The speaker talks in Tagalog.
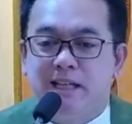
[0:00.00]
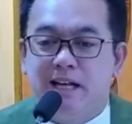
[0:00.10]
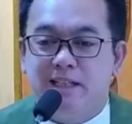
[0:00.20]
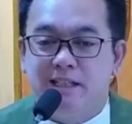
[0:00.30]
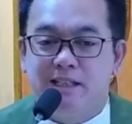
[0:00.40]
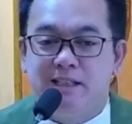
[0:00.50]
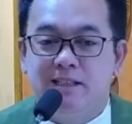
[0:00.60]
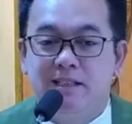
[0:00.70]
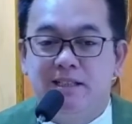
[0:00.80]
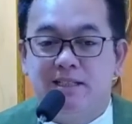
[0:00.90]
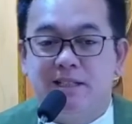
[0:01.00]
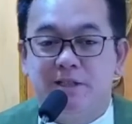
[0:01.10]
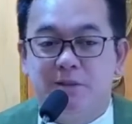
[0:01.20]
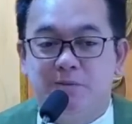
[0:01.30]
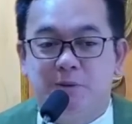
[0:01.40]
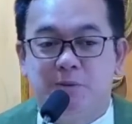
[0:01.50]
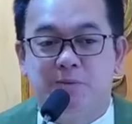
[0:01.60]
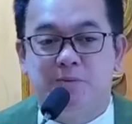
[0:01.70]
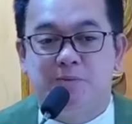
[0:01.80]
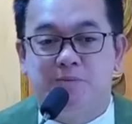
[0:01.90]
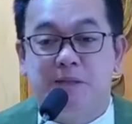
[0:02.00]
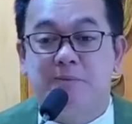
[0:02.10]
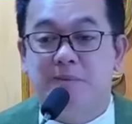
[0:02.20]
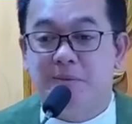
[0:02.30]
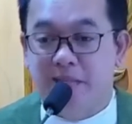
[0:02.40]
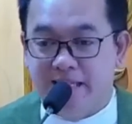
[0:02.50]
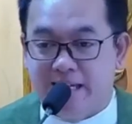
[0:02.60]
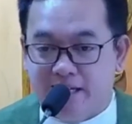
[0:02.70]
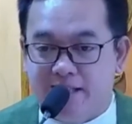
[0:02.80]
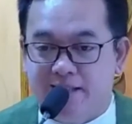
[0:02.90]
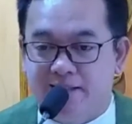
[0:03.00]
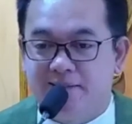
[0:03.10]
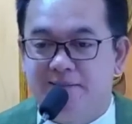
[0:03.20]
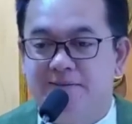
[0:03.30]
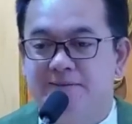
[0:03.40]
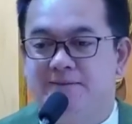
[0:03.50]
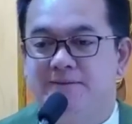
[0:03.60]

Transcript: ay dahil sa inyo pong pagbibigay.